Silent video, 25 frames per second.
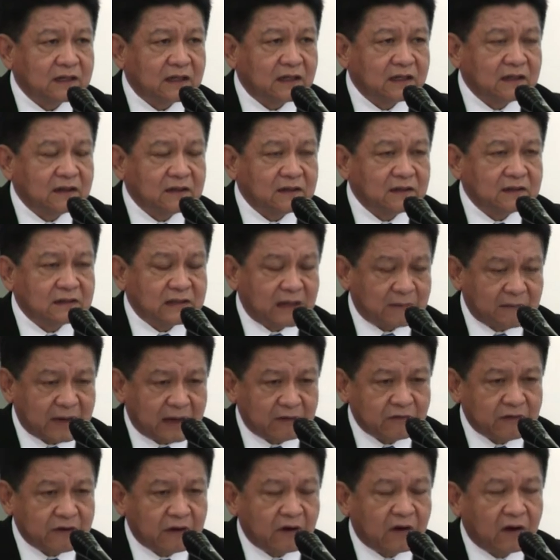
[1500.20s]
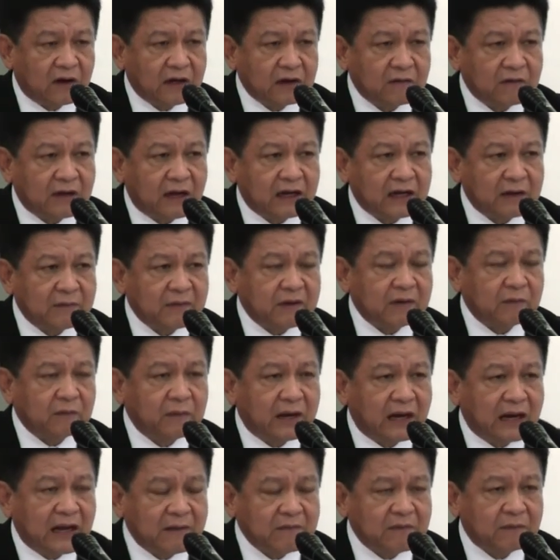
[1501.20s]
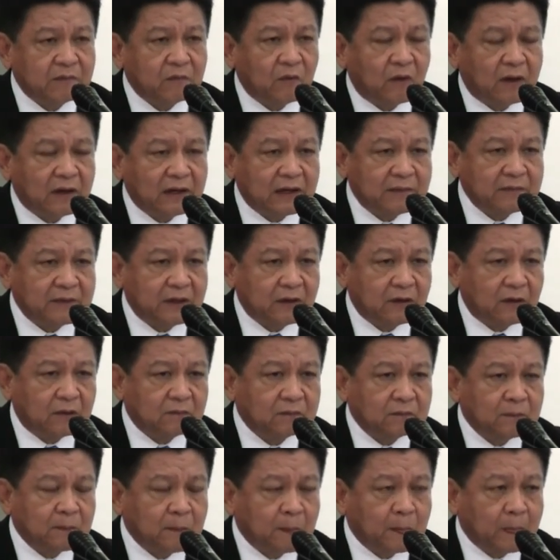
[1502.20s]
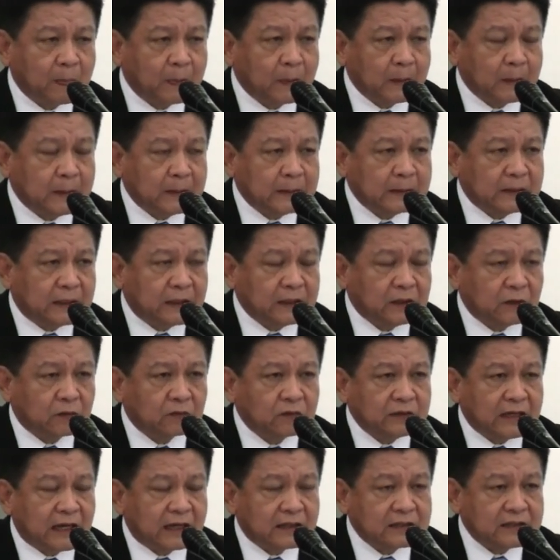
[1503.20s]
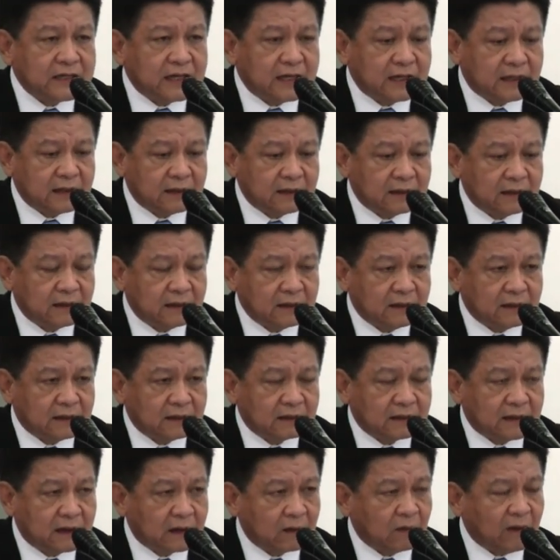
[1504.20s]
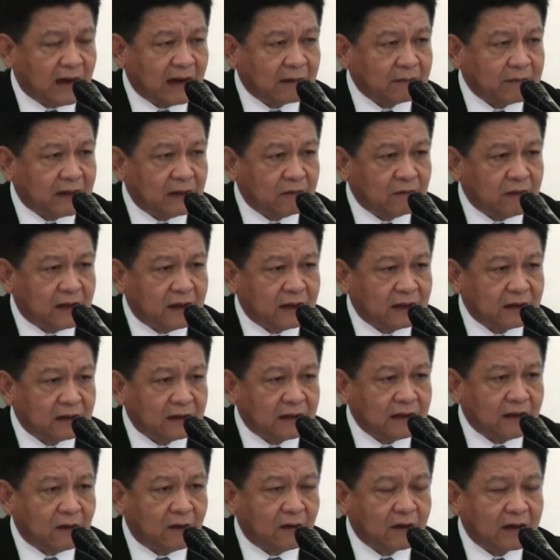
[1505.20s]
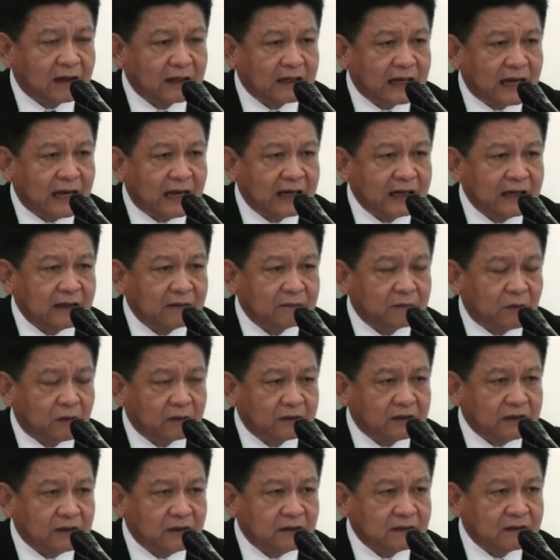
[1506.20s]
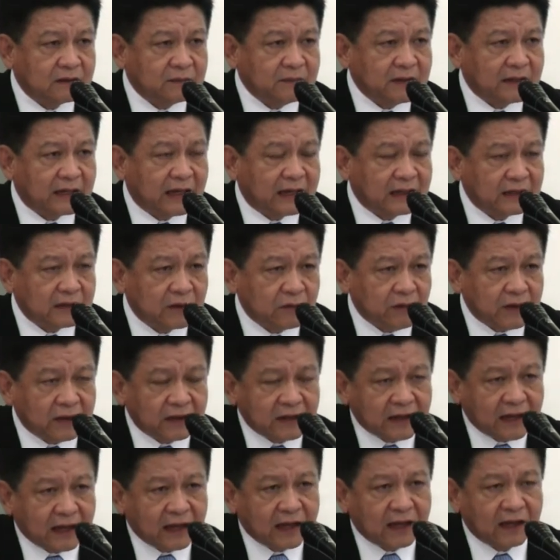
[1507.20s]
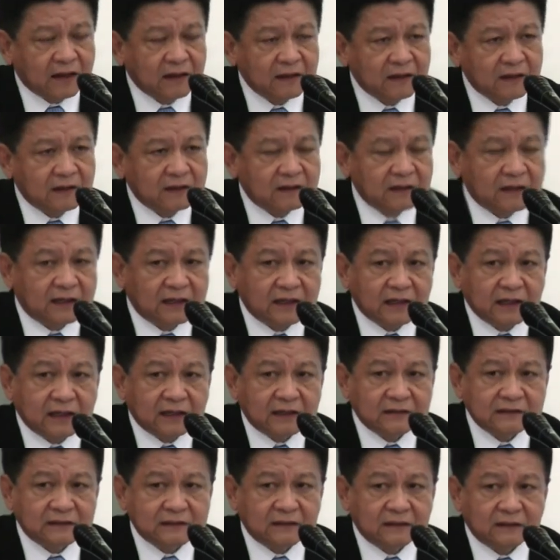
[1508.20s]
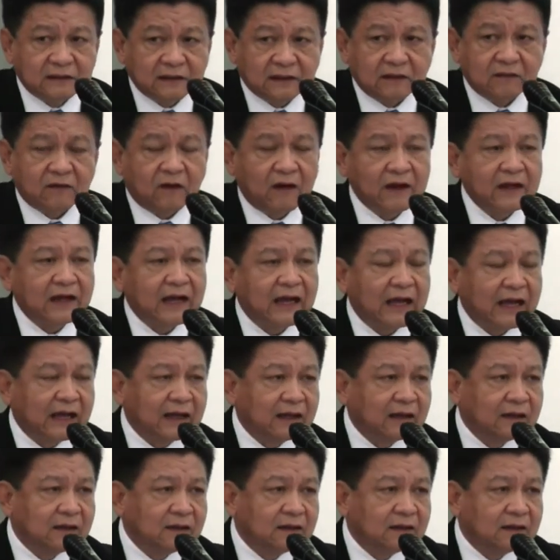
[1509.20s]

จะสามารถวิเคราะห์ได้ว่าอันไหนเป็นอะไรเป็นบวกอันไหนเป็นลบยกตัวอย่างเช่นถ้ากวาดมาแล้วว่าในหอการค้าเนี่ยปกติจะมีการทวิตแค่นาทีละ100 ครั้ง